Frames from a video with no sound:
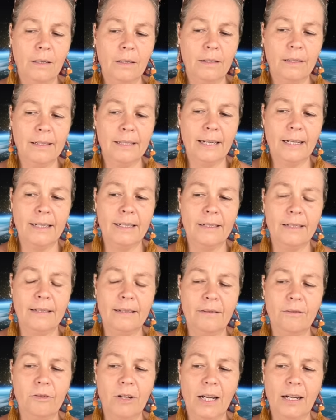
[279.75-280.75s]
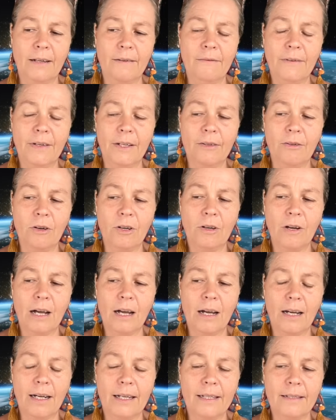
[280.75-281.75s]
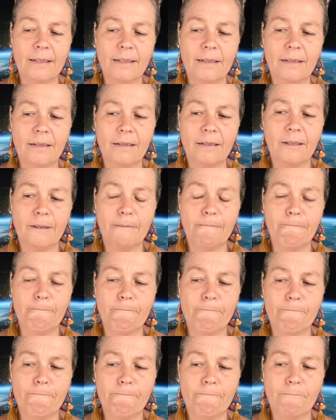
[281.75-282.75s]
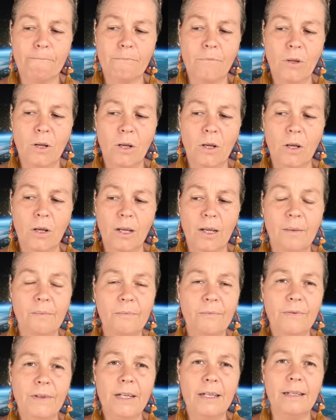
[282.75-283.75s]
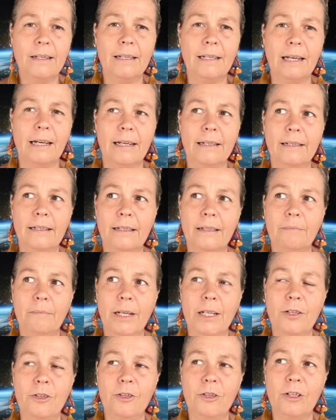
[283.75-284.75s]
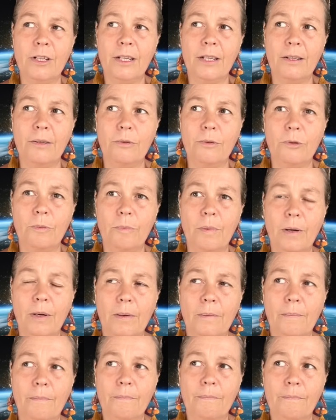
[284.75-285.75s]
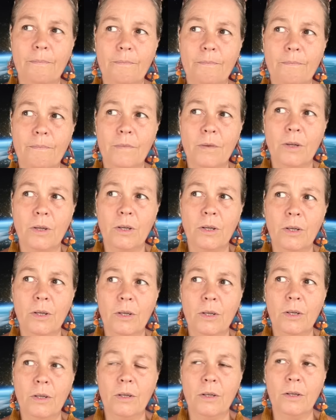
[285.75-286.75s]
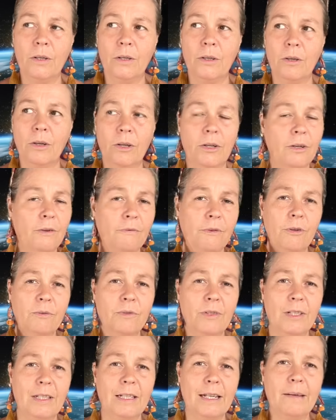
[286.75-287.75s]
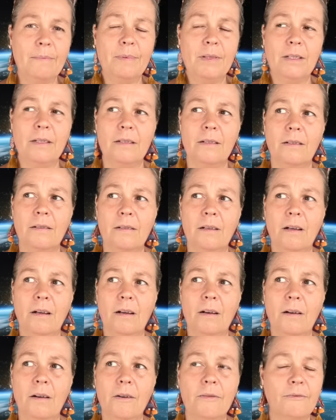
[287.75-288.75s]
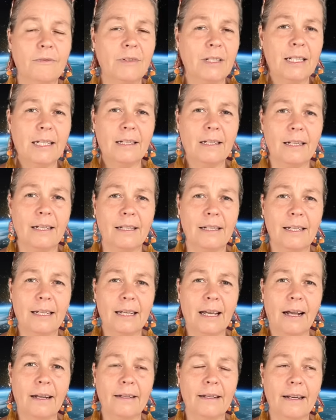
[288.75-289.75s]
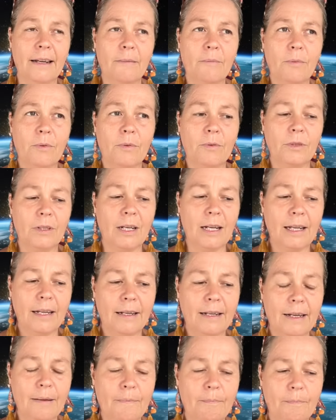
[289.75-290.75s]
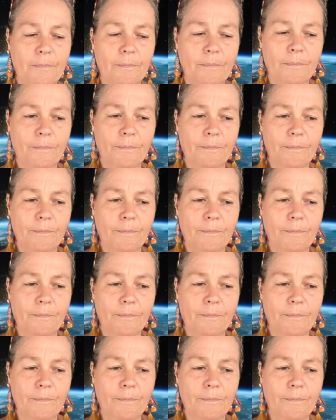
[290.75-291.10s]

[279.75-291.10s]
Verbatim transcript: Das heißt, solange wir noch Hass empfinden anderen Menschen gegenüber, können wir uns selbst offensichtlich nicht annehmen und nicht lieben.